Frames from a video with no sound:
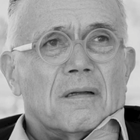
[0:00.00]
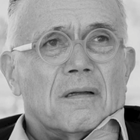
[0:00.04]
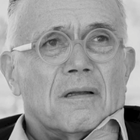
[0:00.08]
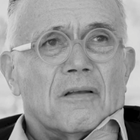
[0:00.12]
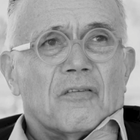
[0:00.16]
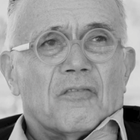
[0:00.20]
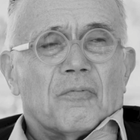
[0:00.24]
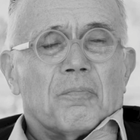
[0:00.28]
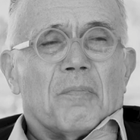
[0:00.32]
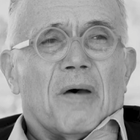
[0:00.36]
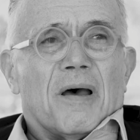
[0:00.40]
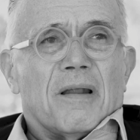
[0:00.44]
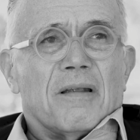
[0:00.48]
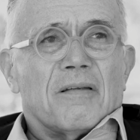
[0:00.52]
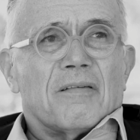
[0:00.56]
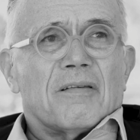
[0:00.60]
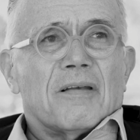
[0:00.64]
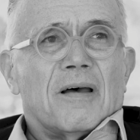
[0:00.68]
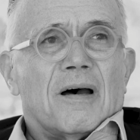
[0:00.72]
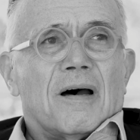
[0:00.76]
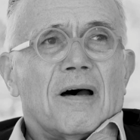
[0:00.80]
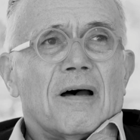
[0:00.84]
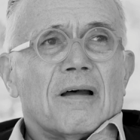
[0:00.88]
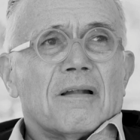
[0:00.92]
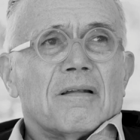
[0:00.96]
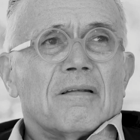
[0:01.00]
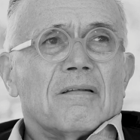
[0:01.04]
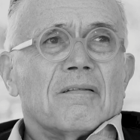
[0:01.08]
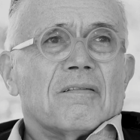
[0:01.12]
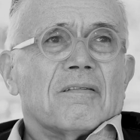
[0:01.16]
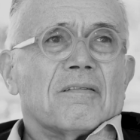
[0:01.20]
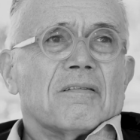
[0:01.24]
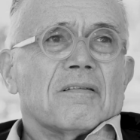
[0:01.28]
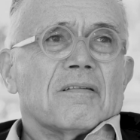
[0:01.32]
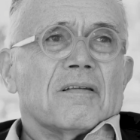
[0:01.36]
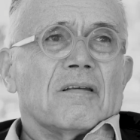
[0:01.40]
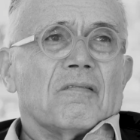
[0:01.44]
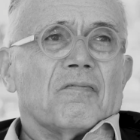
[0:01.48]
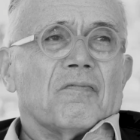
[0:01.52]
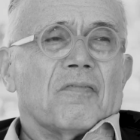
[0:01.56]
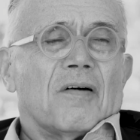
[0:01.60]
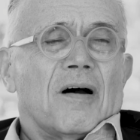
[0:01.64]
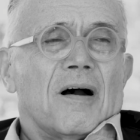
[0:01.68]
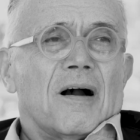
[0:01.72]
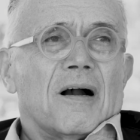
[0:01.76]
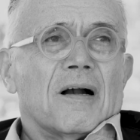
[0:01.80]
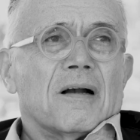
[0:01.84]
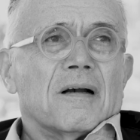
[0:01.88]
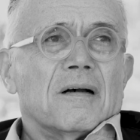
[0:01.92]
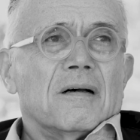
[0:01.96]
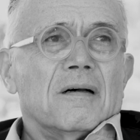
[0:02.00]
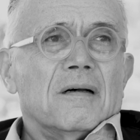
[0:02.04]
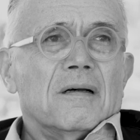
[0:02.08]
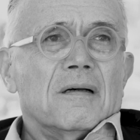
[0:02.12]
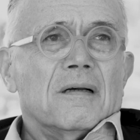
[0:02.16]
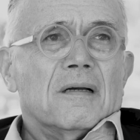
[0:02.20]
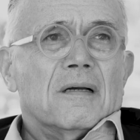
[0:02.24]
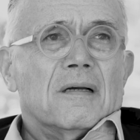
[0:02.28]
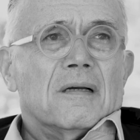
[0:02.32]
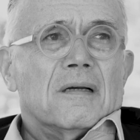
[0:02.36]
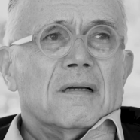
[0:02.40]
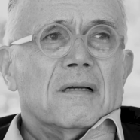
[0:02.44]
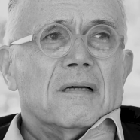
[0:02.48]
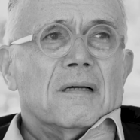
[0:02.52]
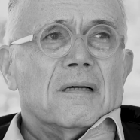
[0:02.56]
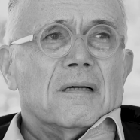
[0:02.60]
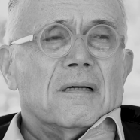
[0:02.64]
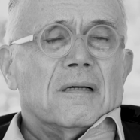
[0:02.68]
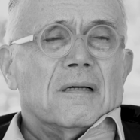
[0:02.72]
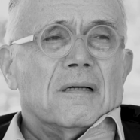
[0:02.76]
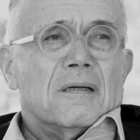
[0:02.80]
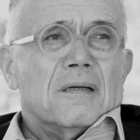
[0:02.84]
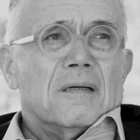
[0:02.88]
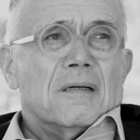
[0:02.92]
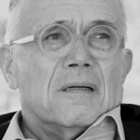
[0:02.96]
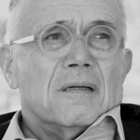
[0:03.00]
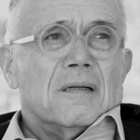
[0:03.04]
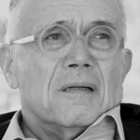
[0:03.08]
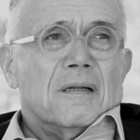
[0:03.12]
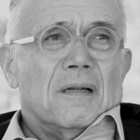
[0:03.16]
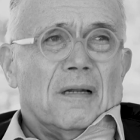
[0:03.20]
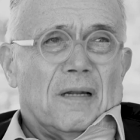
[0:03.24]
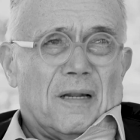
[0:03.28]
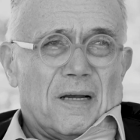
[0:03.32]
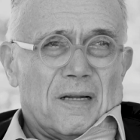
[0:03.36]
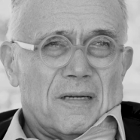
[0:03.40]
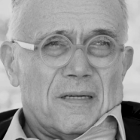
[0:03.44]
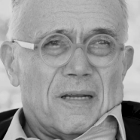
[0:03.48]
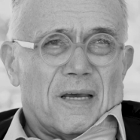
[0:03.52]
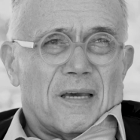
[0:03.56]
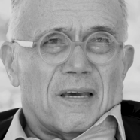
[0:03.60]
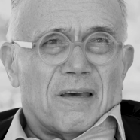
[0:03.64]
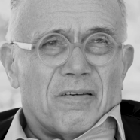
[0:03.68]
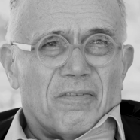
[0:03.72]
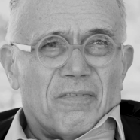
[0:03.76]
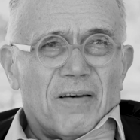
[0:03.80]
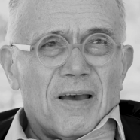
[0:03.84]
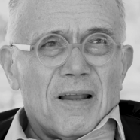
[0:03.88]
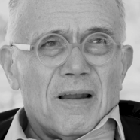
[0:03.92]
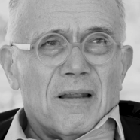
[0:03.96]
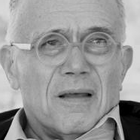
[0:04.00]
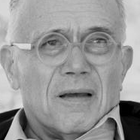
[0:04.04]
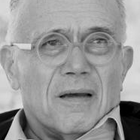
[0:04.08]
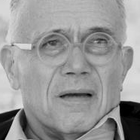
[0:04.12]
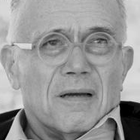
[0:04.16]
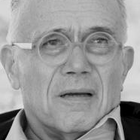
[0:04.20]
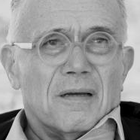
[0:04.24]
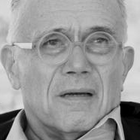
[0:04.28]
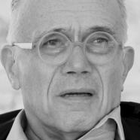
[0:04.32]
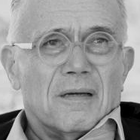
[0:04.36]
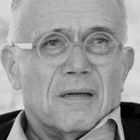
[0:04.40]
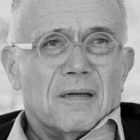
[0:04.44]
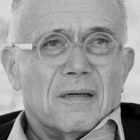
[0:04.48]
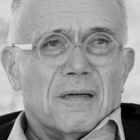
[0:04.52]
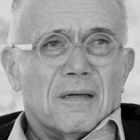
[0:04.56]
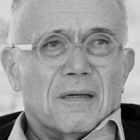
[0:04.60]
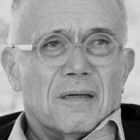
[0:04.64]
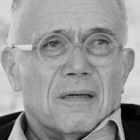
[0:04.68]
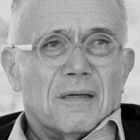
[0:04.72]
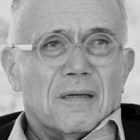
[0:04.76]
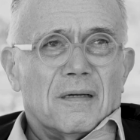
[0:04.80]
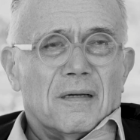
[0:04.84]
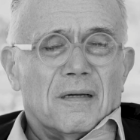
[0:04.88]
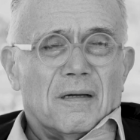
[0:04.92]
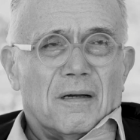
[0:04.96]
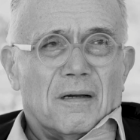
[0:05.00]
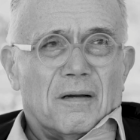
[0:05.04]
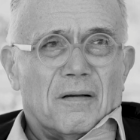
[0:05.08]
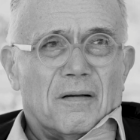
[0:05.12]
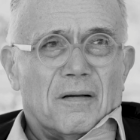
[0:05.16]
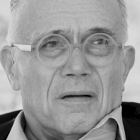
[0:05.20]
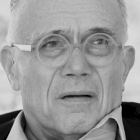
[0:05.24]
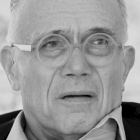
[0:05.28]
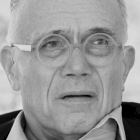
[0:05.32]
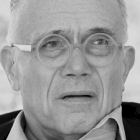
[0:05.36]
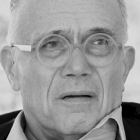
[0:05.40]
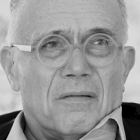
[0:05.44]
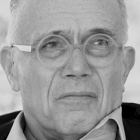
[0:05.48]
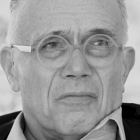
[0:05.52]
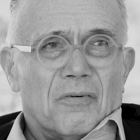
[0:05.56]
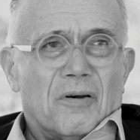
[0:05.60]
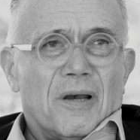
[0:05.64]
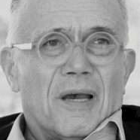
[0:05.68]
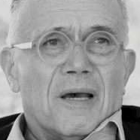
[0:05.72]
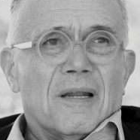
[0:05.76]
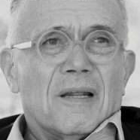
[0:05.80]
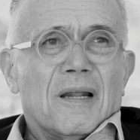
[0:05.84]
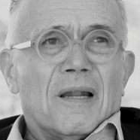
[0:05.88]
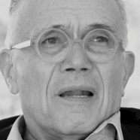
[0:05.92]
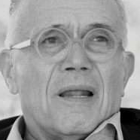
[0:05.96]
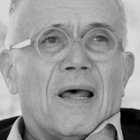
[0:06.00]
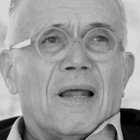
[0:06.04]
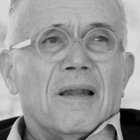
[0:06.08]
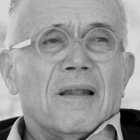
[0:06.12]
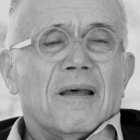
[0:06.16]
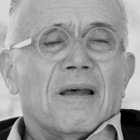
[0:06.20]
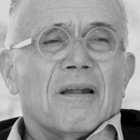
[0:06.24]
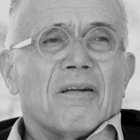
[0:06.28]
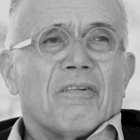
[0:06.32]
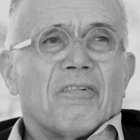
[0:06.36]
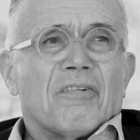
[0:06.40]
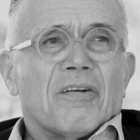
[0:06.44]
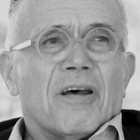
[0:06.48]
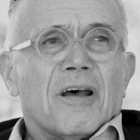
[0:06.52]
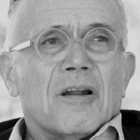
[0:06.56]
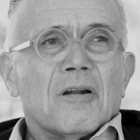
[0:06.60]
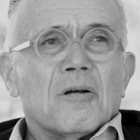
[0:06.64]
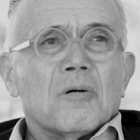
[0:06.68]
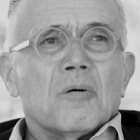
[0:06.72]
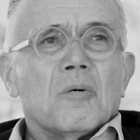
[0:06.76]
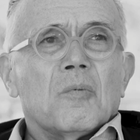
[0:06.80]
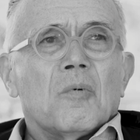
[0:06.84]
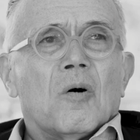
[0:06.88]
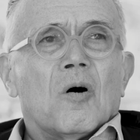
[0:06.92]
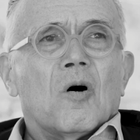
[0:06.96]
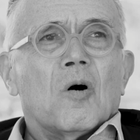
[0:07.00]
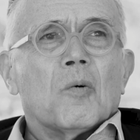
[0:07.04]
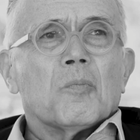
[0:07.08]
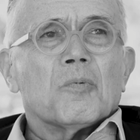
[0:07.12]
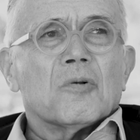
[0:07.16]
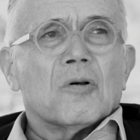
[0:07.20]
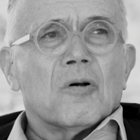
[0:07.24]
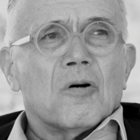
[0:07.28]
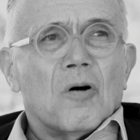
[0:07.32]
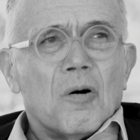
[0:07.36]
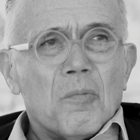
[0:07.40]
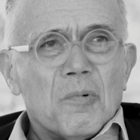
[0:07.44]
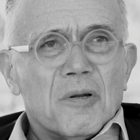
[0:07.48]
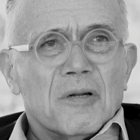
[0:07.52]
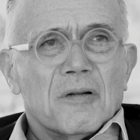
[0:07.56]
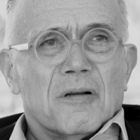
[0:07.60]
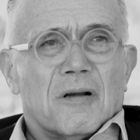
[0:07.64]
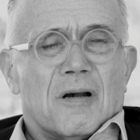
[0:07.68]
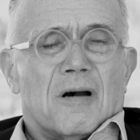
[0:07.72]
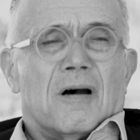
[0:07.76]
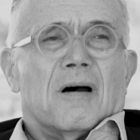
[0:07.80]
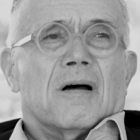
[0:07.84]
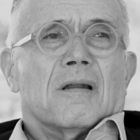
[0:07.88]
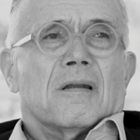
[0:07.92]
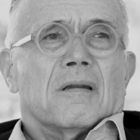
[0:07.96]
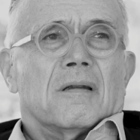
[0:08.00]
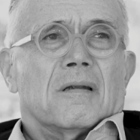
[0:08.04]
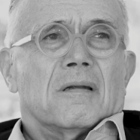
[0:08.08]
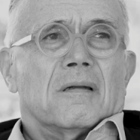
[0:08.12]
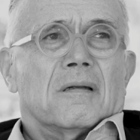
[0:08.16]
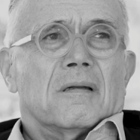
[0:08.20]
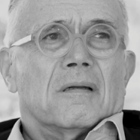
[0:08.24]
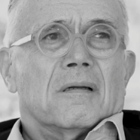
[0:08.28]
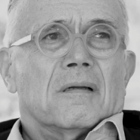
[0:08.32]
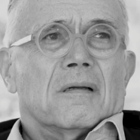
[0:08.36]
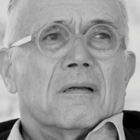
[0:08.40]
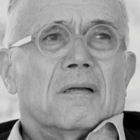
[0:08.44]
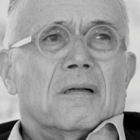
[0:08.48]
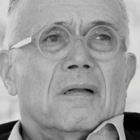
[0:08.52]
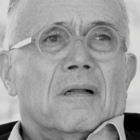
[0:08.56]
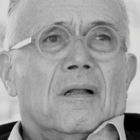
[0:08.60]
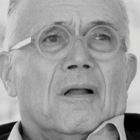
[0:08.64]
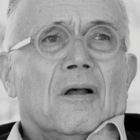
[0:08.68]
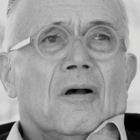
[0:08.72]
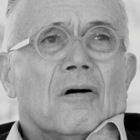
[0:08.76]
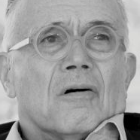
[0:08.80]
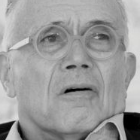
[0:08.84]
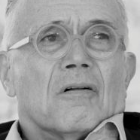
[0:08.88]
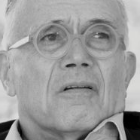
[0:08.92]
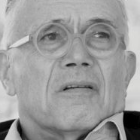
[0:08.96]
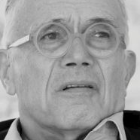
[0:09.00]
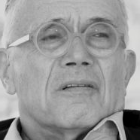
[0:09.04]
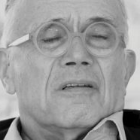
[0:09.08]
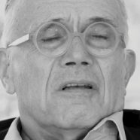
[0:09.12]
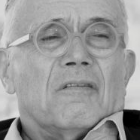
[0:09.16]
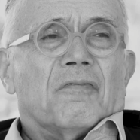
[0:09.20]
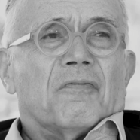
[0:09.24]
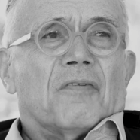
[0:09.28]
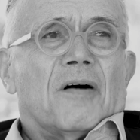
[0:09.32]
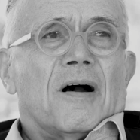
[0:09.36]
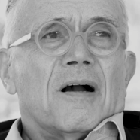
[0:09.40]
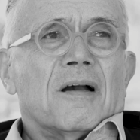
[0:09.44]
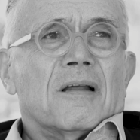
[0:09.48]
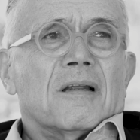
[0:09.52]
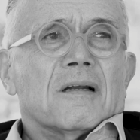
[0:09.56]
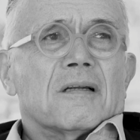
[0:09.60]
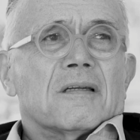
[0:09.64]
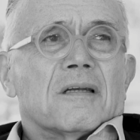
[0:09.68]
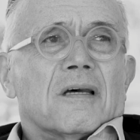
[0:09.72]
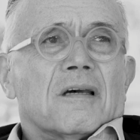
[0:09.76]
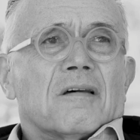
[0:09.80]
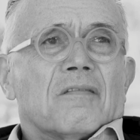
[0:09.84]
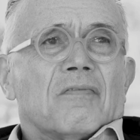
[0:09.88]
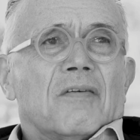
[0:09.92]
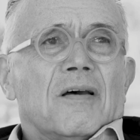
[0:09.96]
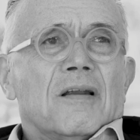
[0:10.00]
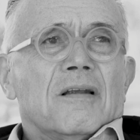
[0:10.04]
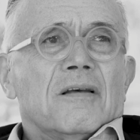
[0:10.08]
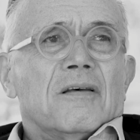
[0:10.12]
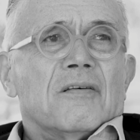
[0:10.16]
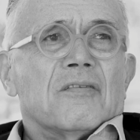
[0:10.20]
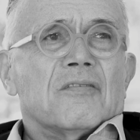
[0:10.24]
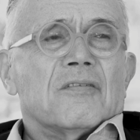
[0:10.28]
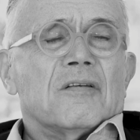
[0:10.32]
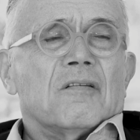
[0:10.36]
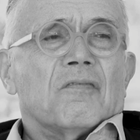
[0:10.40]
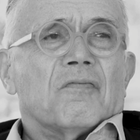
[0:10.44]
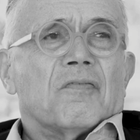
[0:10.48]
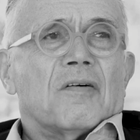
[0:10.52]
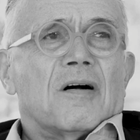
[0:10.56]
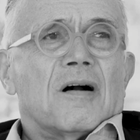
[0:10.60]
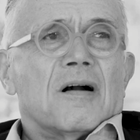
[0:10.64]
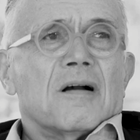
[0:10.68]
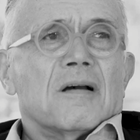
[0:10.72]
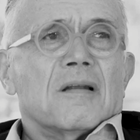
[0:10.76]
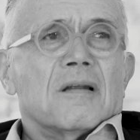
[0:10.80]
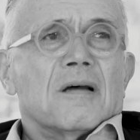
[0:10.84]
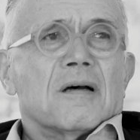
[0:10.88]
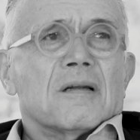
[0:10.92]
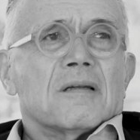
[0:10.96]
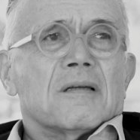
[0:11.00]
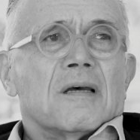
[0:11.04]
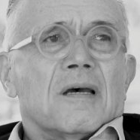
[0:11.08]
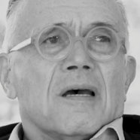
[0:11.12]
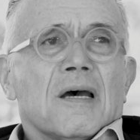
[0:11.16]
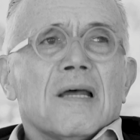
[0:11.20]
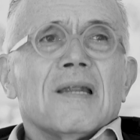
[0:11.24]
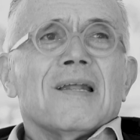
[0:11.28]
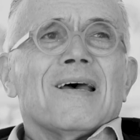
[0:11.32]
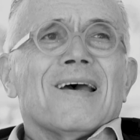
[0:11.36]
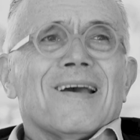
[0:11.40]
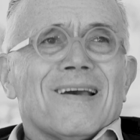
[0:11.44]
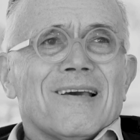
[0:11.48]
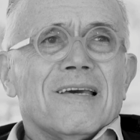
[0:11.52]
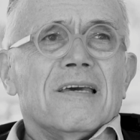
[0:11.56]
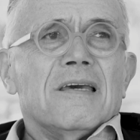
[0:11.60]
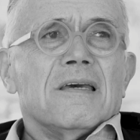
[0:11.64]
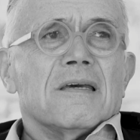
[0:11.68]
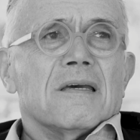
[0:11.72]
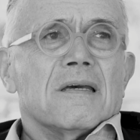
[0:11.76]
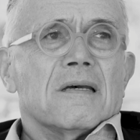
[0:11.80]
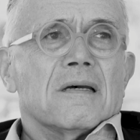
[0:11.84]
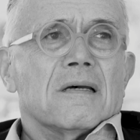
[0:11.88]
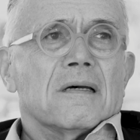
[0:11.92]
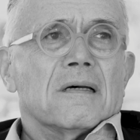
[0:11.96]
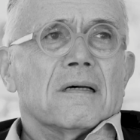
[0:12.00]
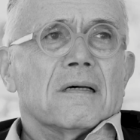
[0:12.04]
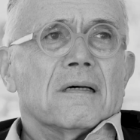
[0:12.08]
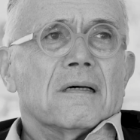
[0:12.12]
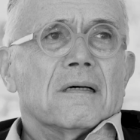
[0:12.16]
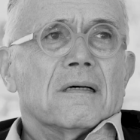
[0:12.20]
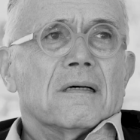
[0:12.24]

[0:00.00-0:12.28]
ist meines Erachtens die Frage nach der Quelle, woher denn eine Entscheidung überhaupt kommen kann. Und die Frage nach der Quelle ist die Frage nach der Energie.